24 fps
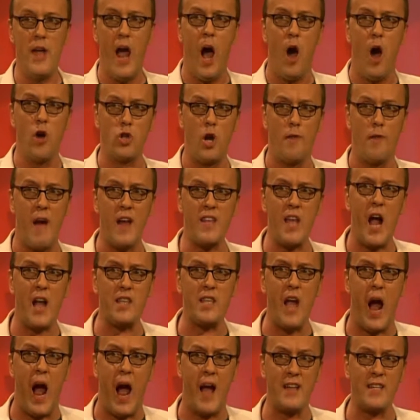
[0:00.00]
Der Auto, was
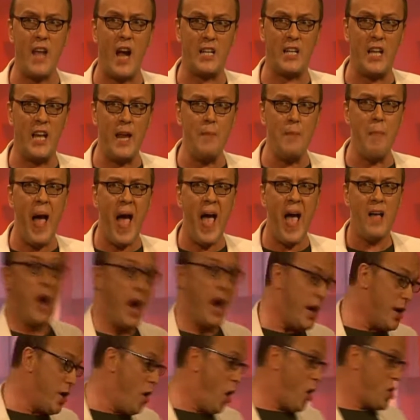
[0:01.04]
hat er? Hat er Klima?
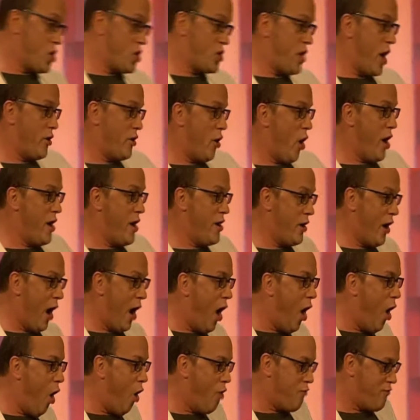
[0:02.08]
Darido, steht doch
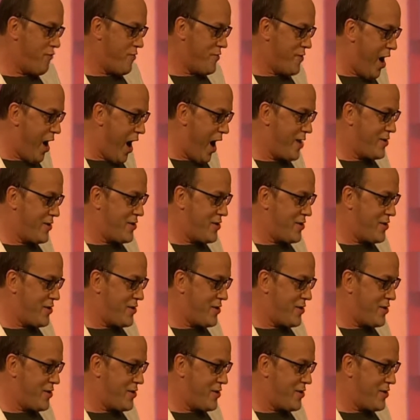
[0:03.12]
hinten drauf. Ne,